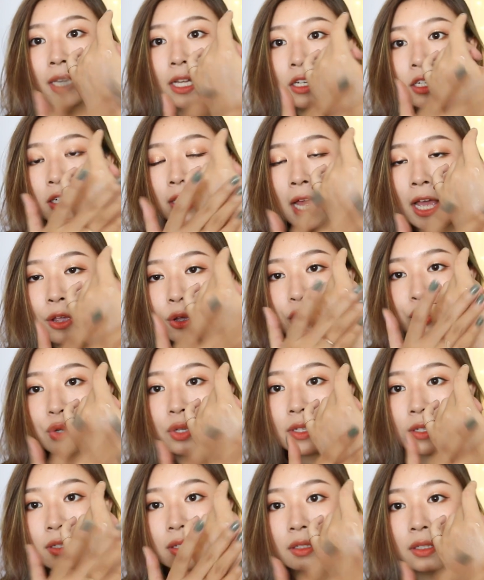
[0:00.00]
但是它有
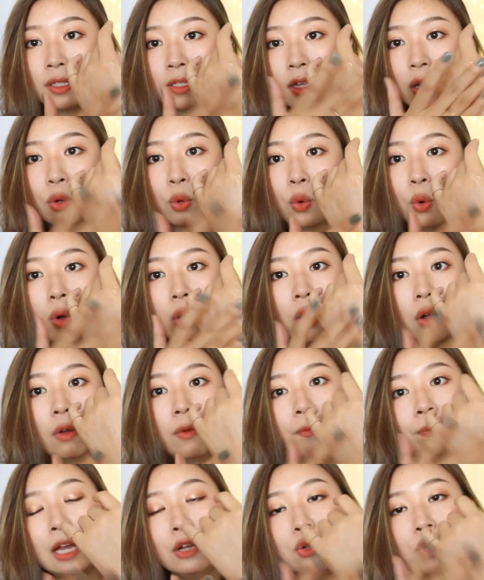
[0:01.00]
润色的效果，
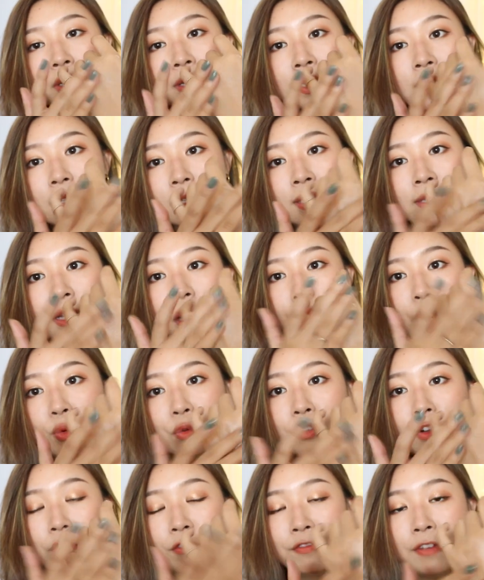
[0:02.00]
哦，它润色的效
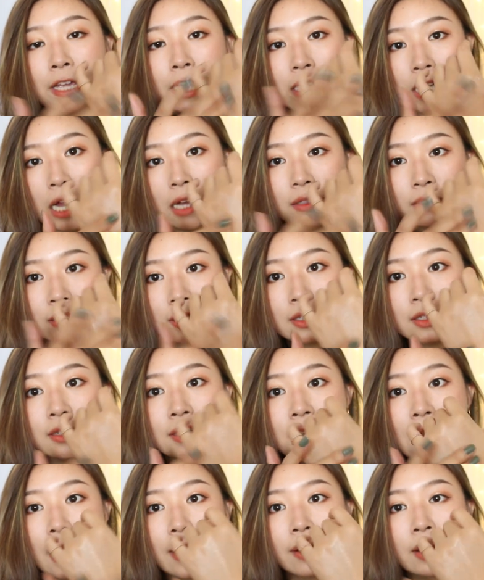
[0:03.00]
果非常
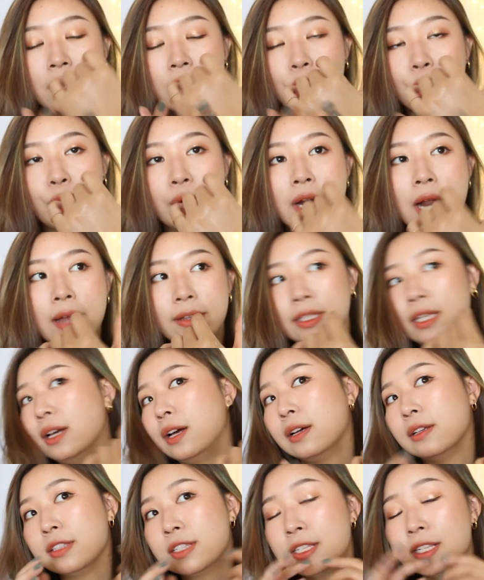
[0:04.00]
自然，会让你
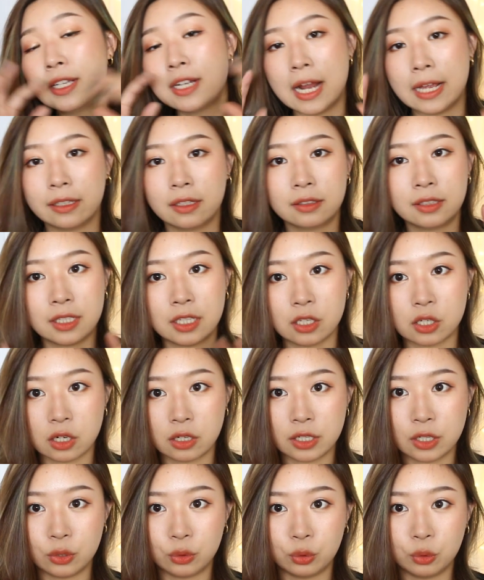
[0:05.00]
很自然的提
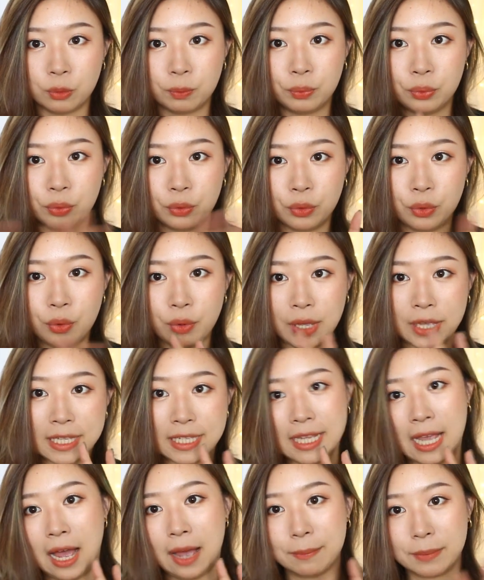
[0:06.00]
升一度，不会
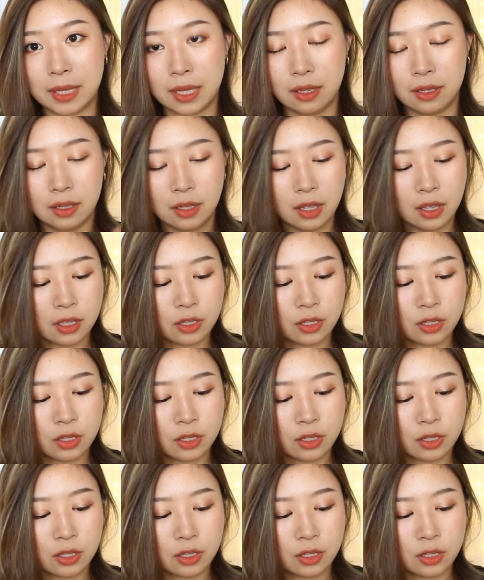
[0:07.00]
假面。